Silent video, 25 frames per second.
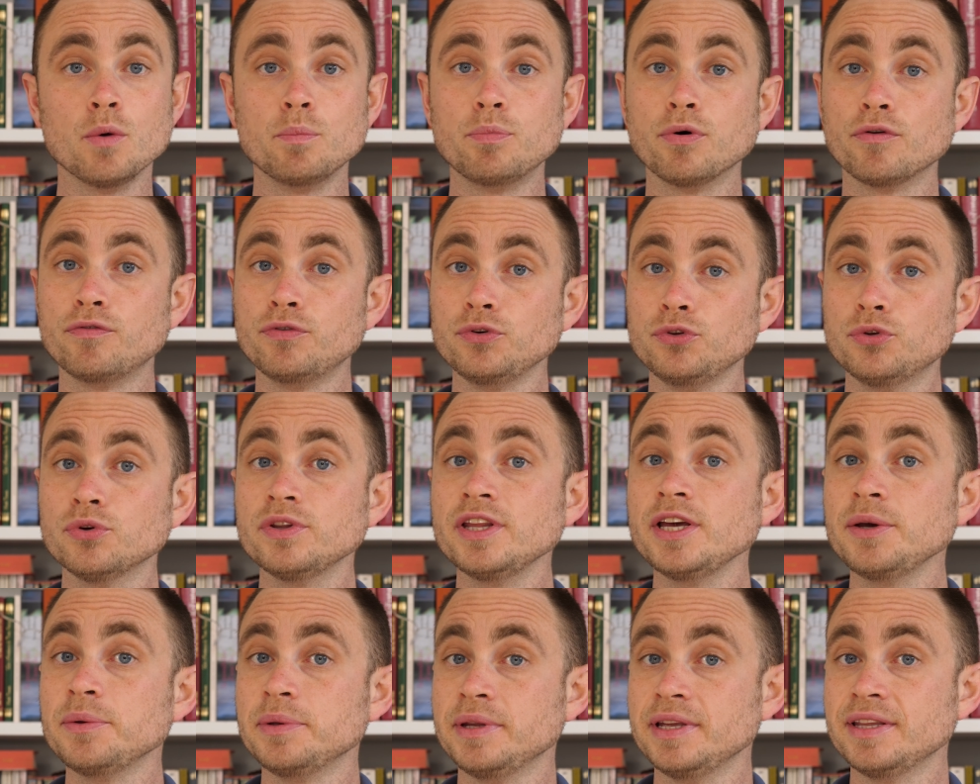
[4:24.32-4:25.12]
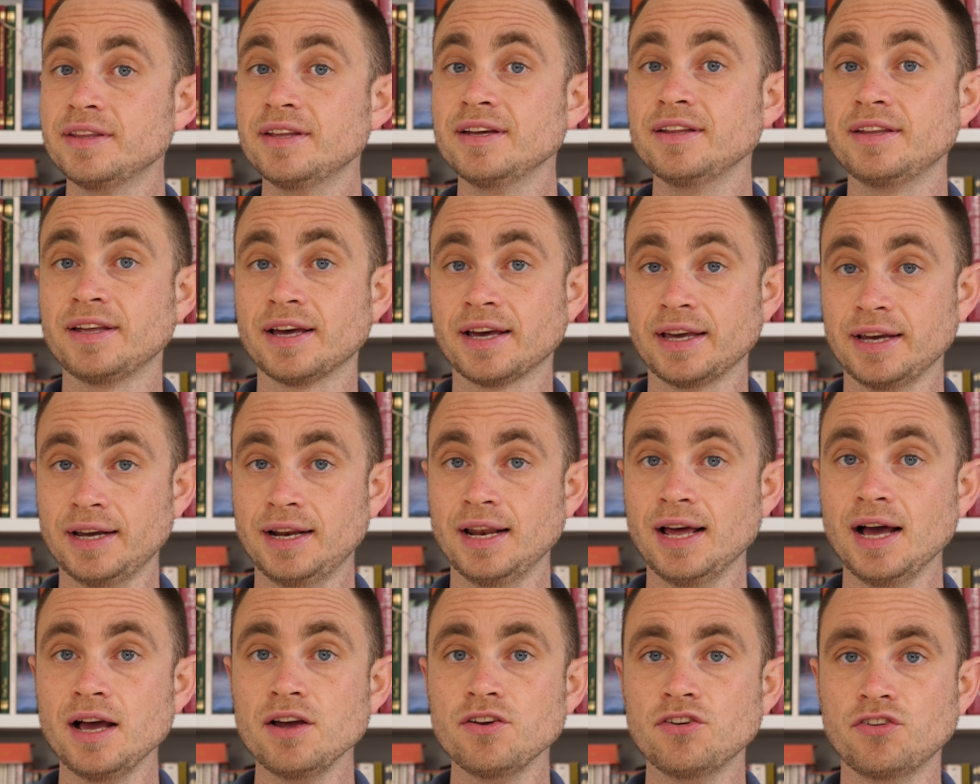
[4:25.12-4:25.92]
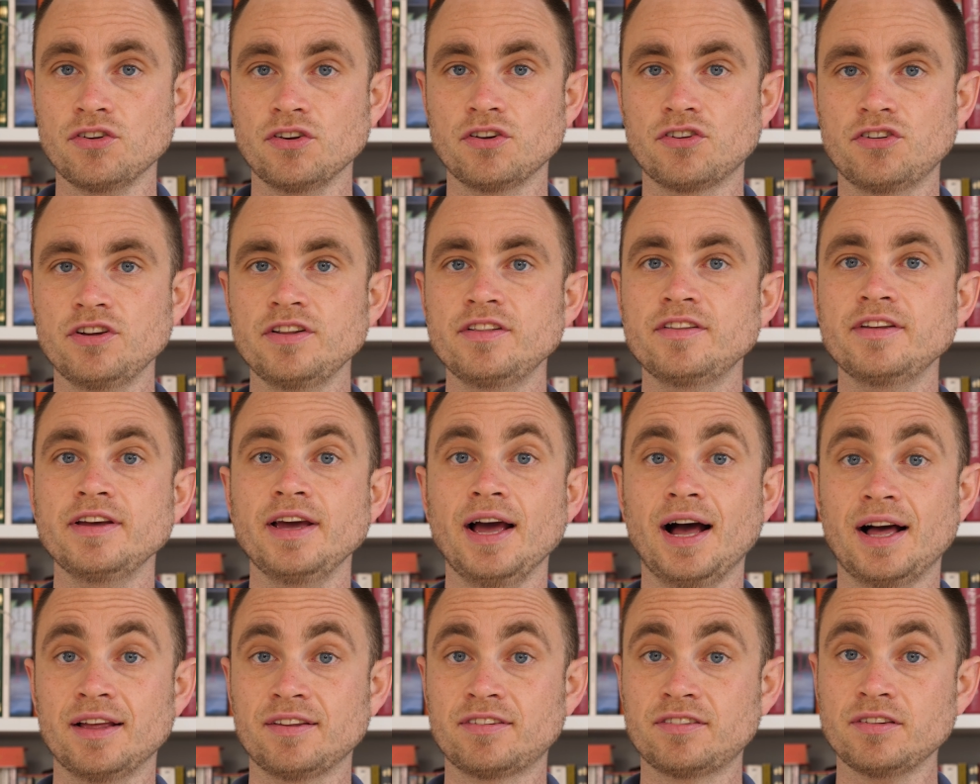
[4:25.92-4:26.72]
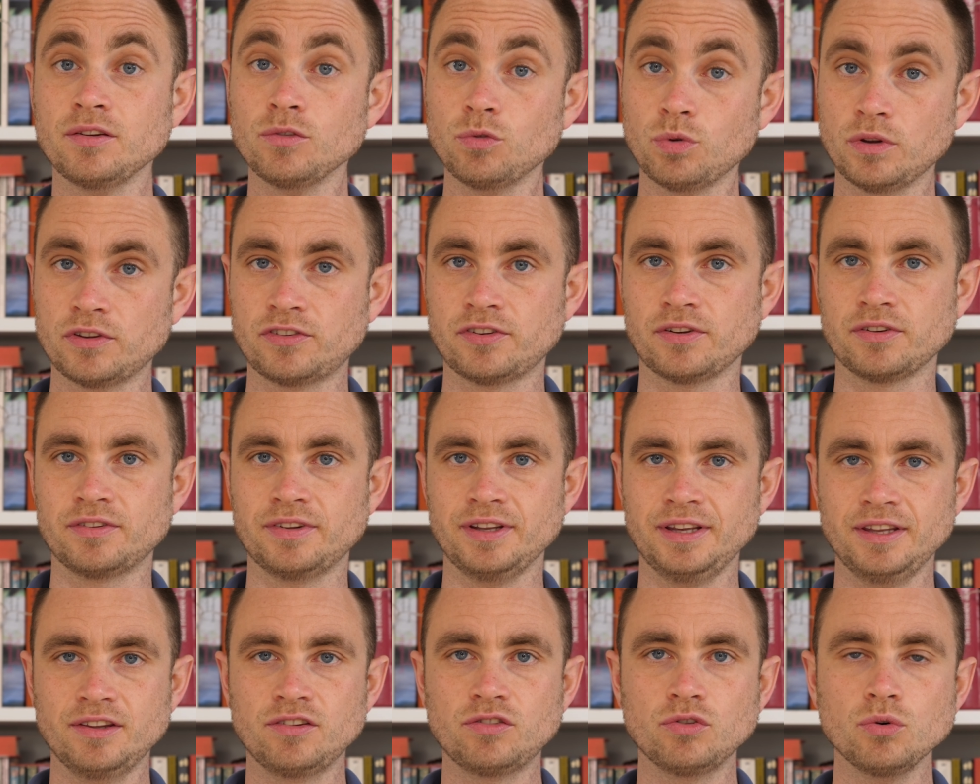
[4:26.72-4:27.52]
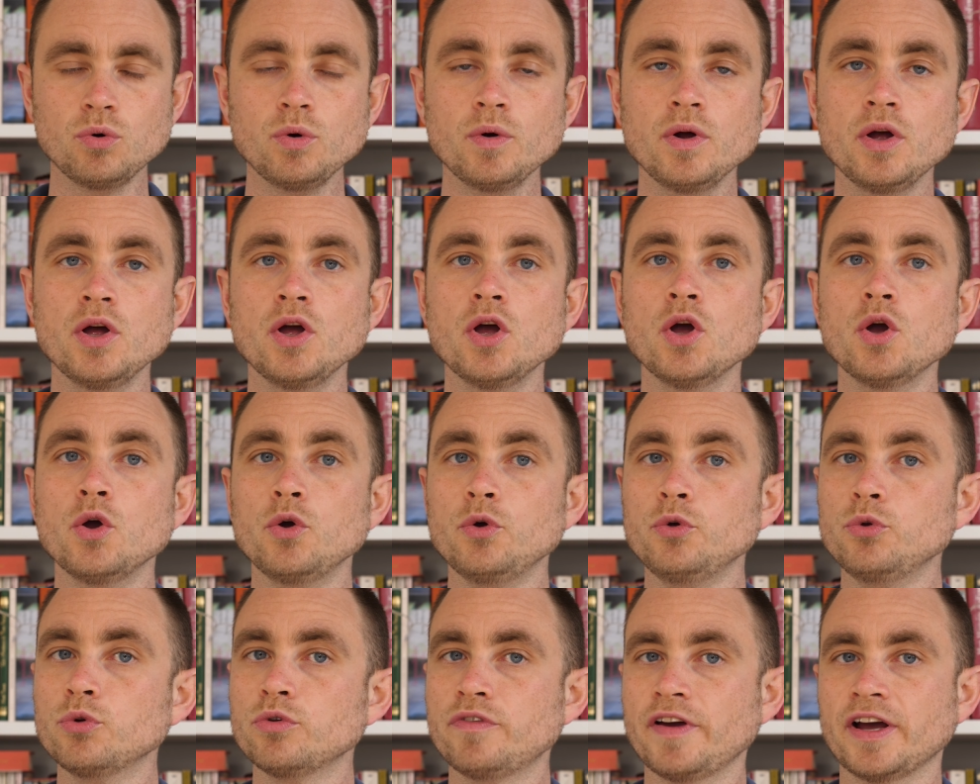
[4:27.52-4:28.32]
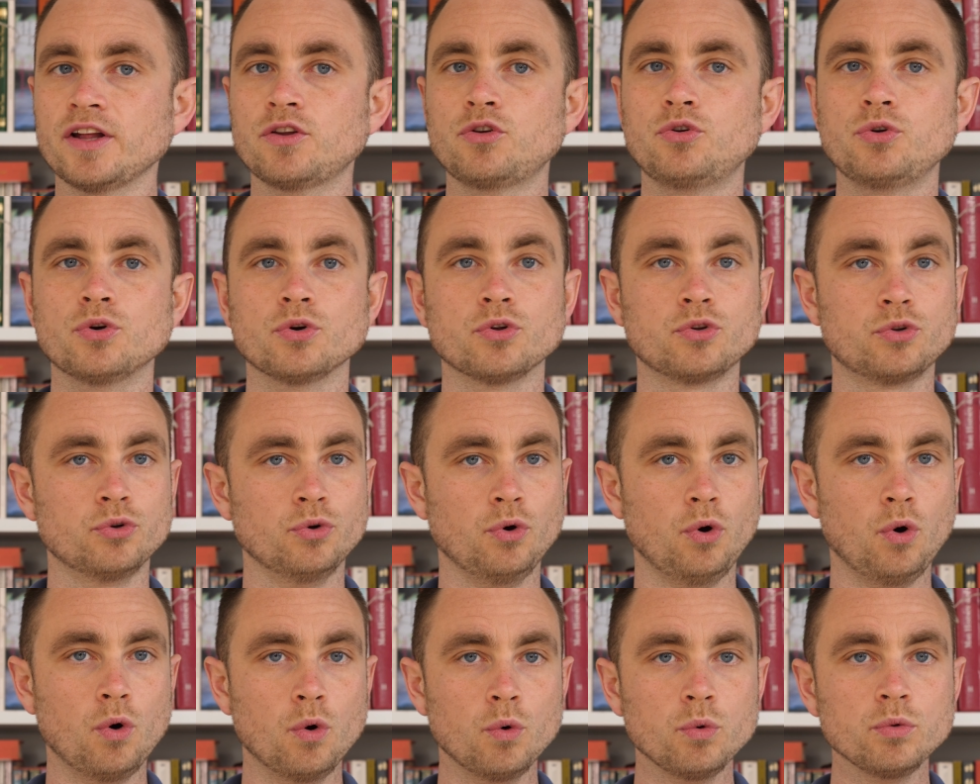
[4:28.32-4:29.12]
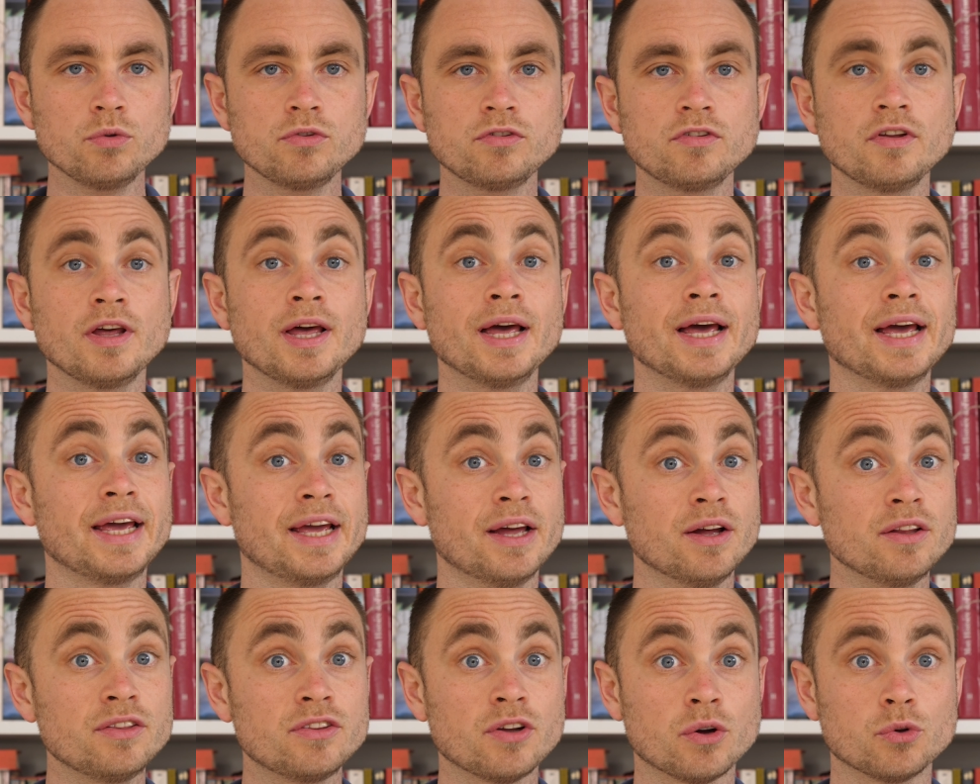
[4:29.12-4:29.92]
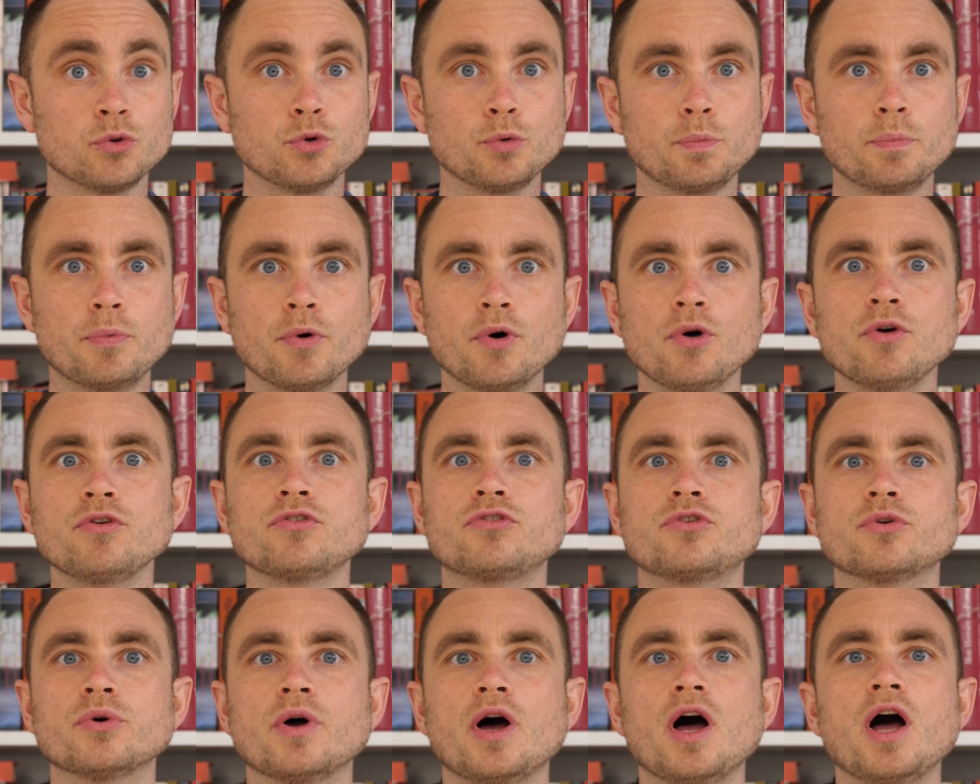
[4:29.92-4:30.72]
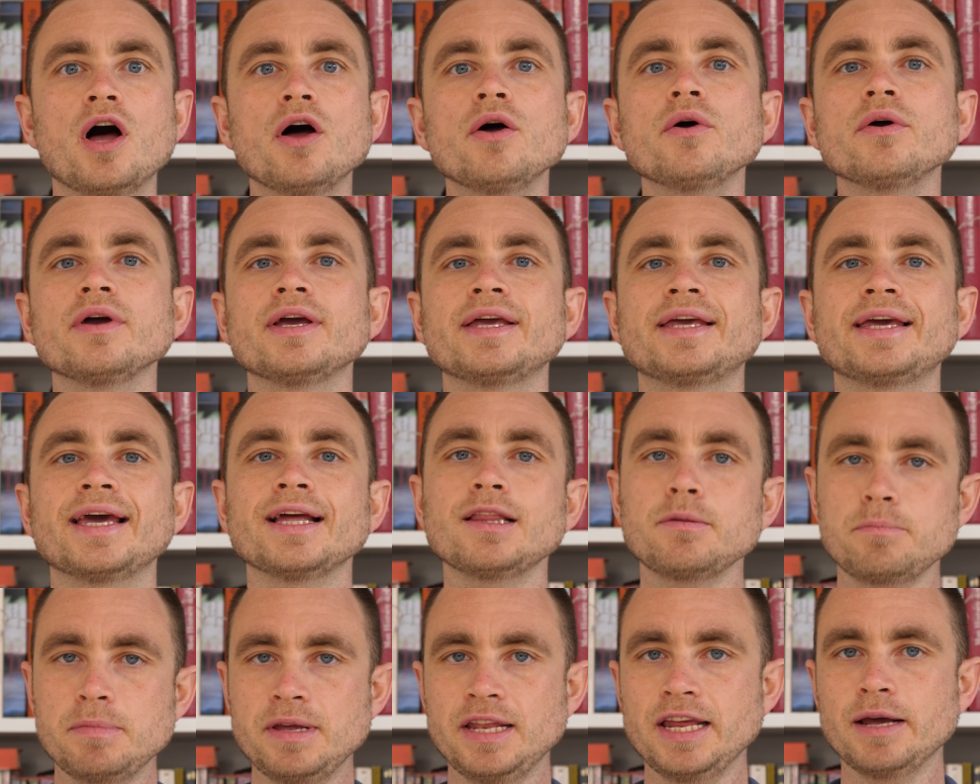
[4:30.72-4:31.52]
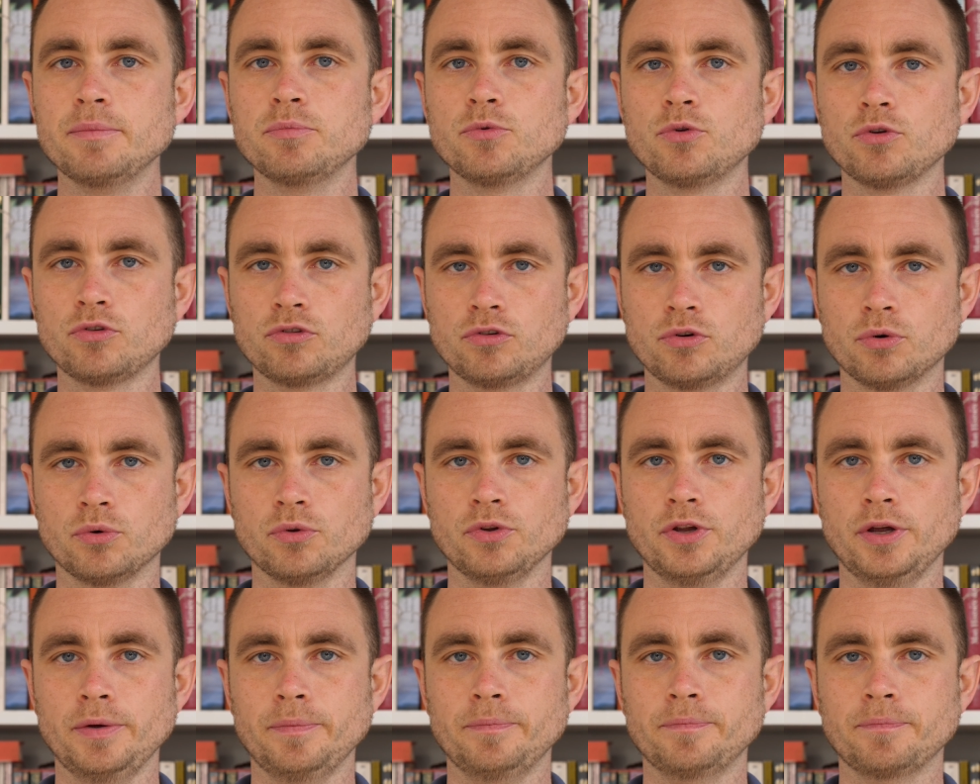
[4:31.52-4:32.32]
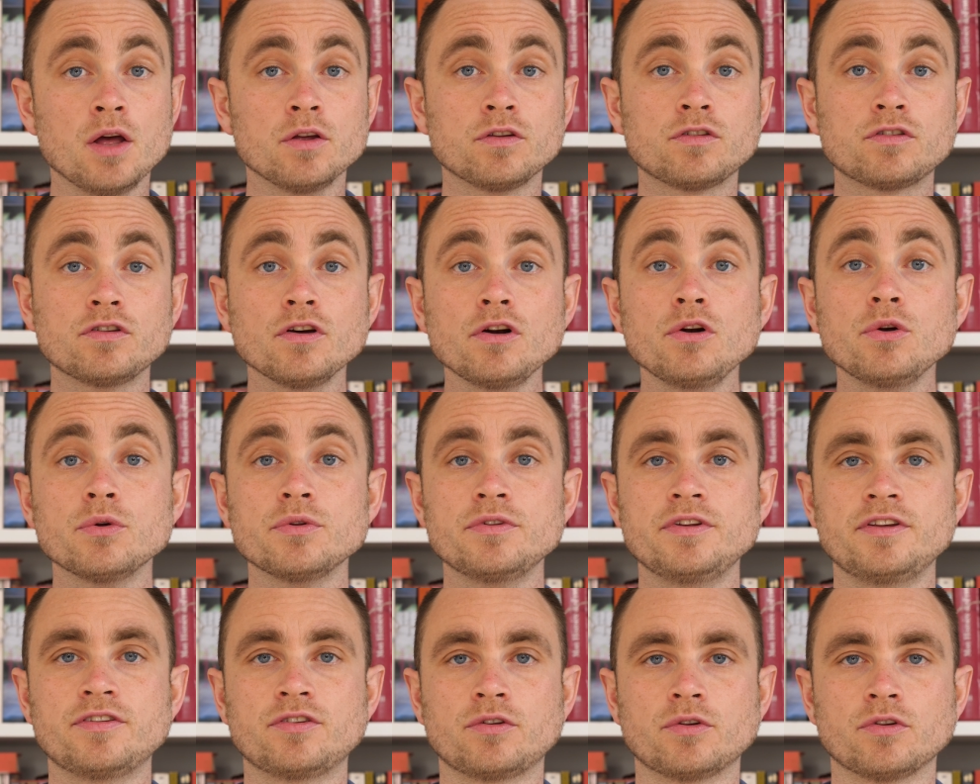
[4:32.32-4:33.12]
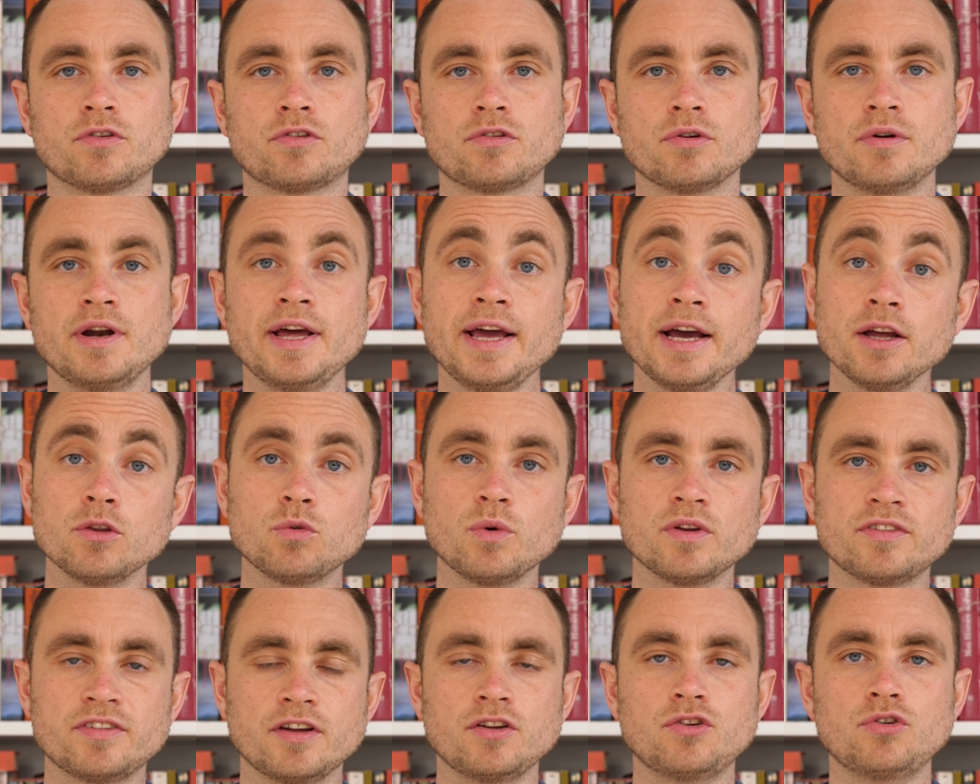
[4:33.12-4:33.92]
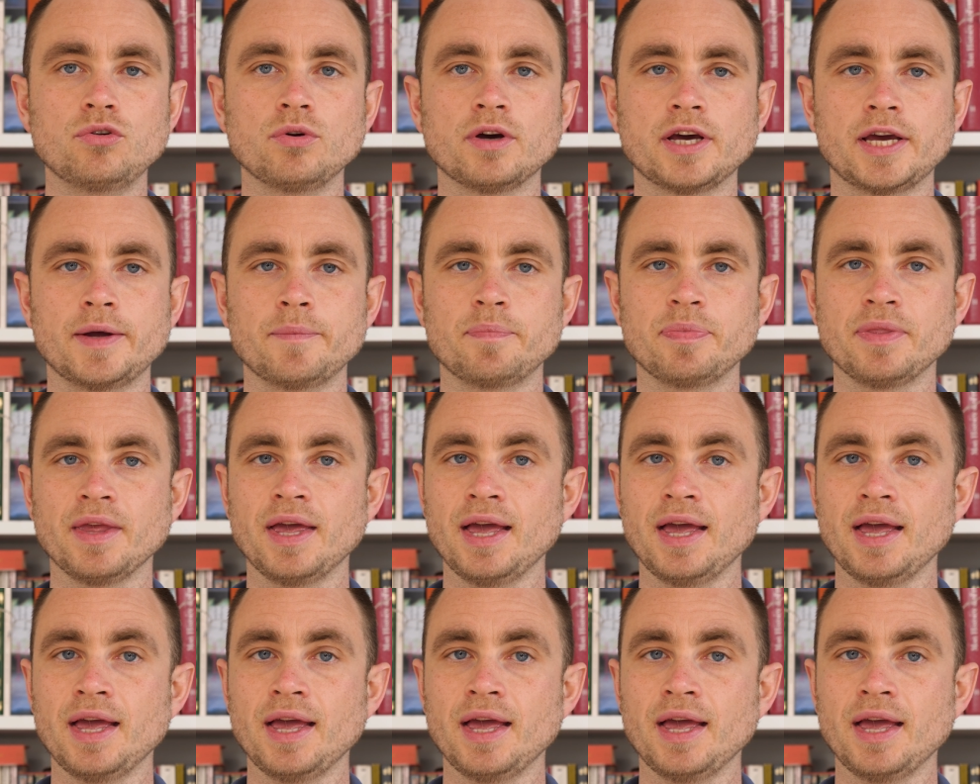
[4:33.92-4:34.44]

Pour vous donner une idée des réglages, j'étais à 160 ISO, une ouverture de 11 et un temps de pause de 1 4 millième de seconde. Seul le disque solaire doit saturer.